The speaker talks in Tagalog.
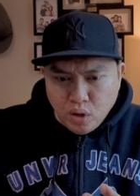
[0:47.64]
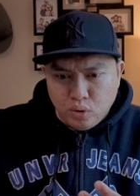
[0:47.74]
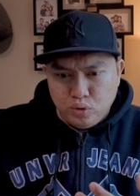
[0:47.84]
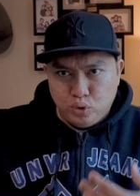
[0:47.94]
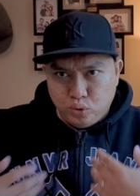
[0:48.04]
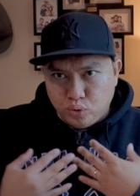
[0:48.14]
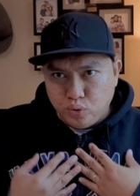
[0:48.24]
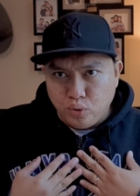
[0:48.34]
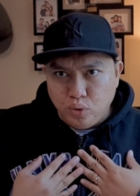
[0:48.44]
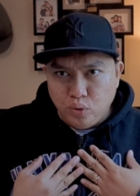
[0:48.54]
gusto
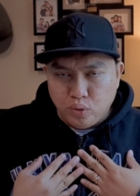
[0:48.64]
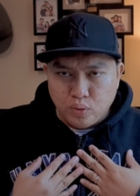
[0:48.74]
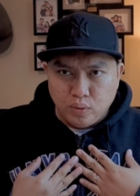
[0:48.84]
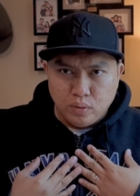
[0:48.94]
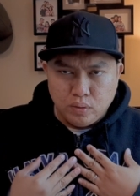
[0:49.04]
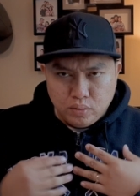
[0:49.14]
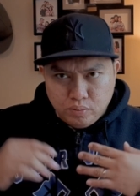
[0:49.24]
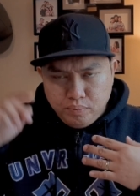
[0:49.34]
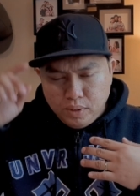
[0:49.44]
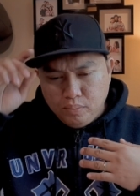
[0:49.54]
kong look ng
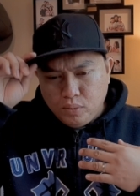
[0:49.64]
film